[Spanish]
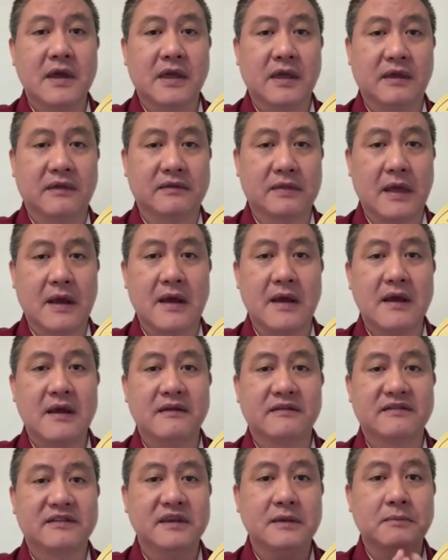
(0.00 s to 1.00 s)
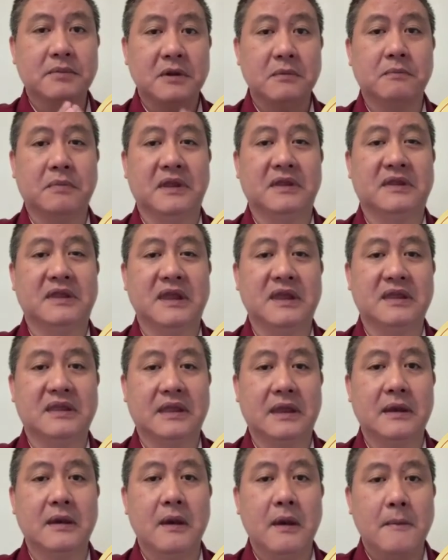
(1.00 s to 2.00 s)
que está siempre en
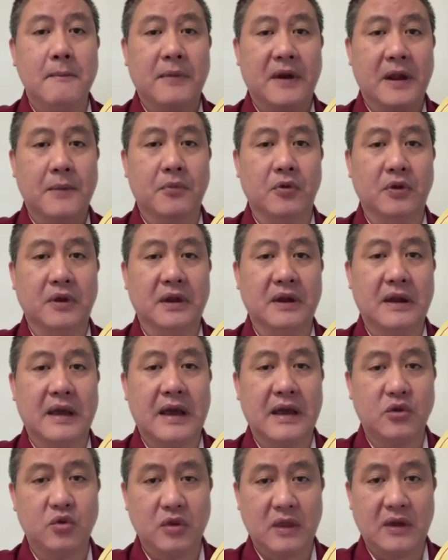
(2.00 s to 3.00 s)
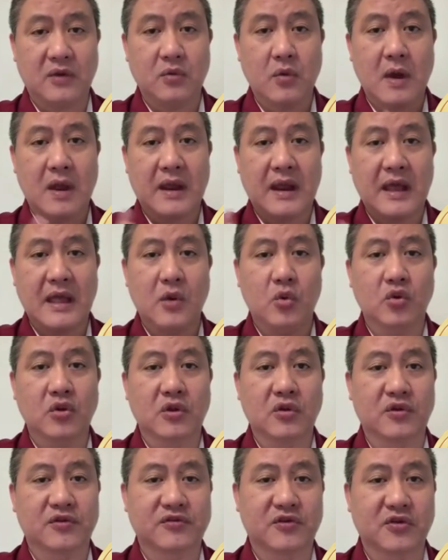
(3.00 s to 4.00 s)
pendiente para poder ayudarnos a cada
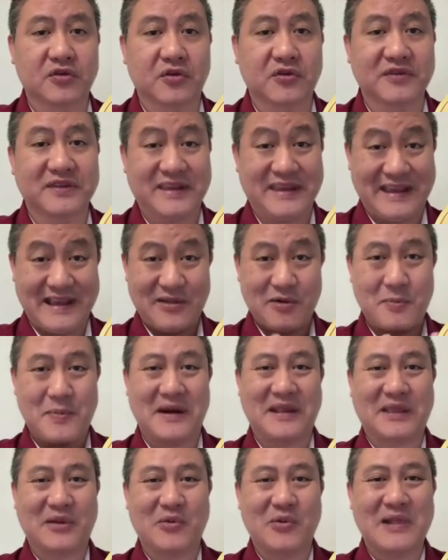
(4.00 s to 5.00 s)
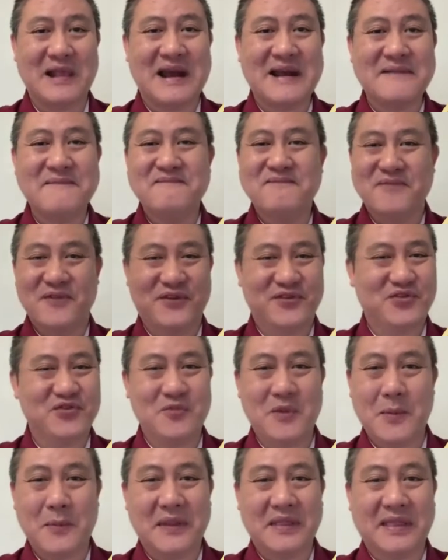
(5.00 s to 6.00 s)
uno de nosotros en lo particular
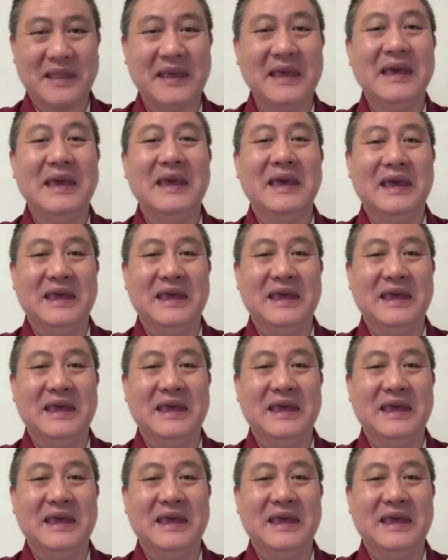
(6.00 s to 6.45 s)
sumamente